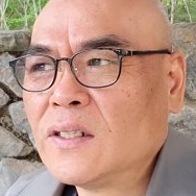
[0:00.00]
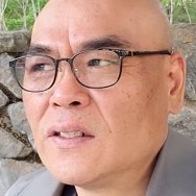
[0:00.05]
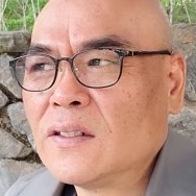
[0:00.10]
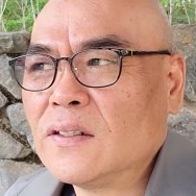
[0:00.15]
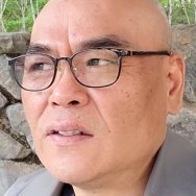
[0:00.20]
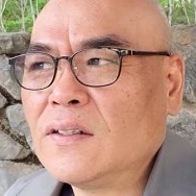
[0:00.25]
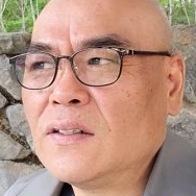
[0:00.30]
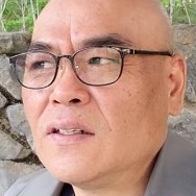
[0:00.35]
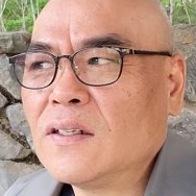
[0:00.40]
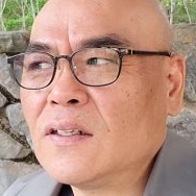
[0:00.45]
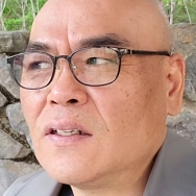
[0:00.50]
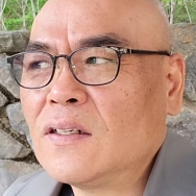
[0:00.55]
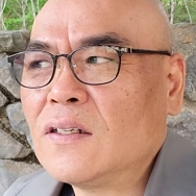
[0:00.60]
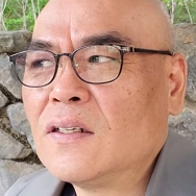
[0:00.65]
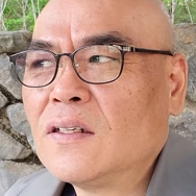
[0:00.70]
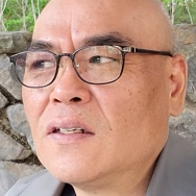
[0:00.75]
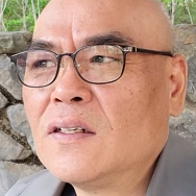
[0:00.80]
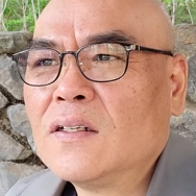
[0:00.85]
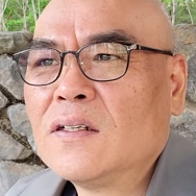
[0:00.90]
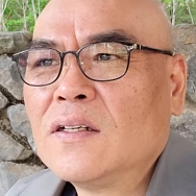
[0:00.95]
그러니까
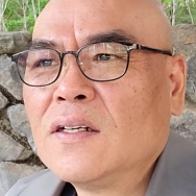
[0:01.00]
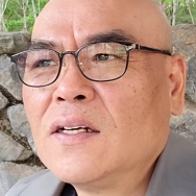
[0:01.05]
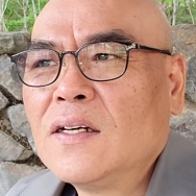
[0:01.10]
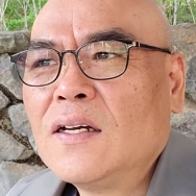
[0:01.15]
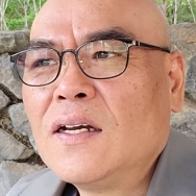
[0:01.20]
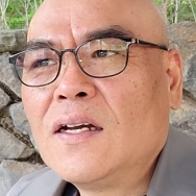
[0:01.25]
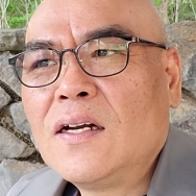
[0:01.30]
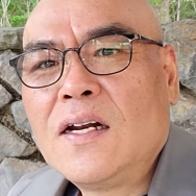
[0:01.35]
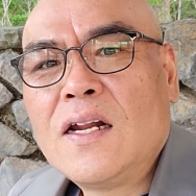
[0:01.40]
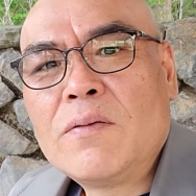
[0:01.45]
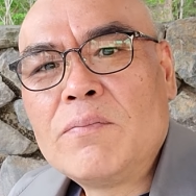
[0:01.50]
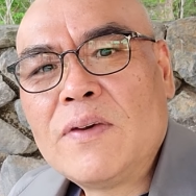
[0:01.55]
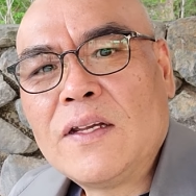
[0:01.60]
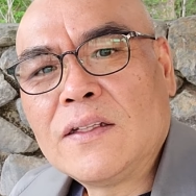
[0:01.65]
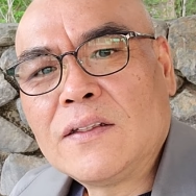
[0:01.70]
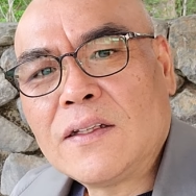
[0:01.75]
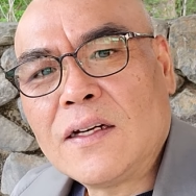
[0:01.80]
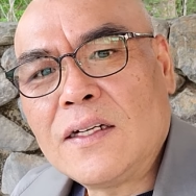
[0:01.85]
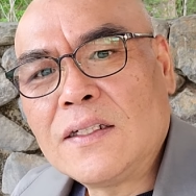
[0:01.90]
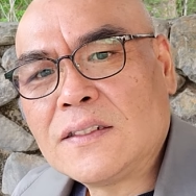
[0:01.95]

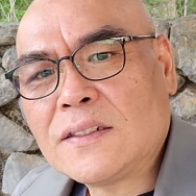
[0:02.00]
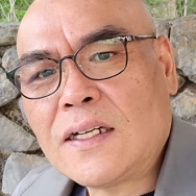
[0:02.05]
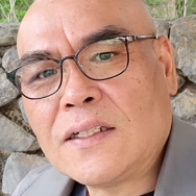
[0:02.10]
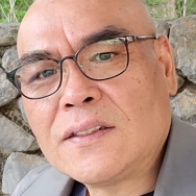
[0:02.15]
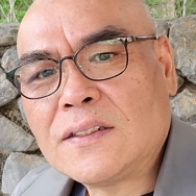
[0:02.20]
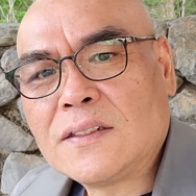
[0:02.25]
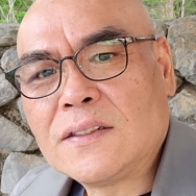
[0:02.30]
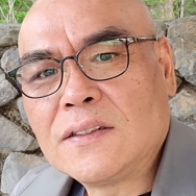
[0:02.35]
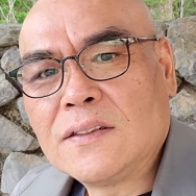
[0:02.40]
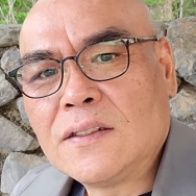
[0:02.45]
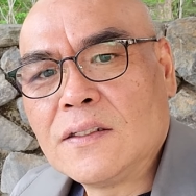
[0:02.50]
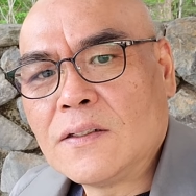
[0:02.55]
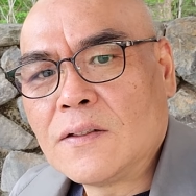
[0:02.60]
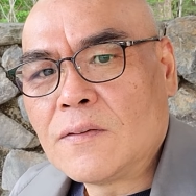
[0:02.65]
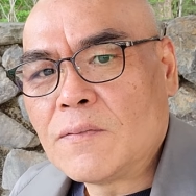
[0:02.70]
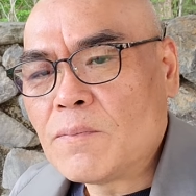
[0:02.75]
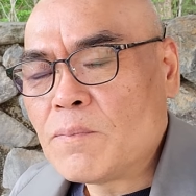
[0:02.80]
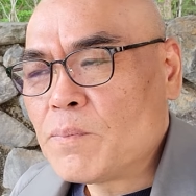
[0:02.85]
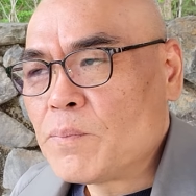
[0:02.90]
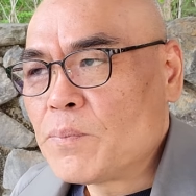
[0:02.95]
엘레멘탈 자체는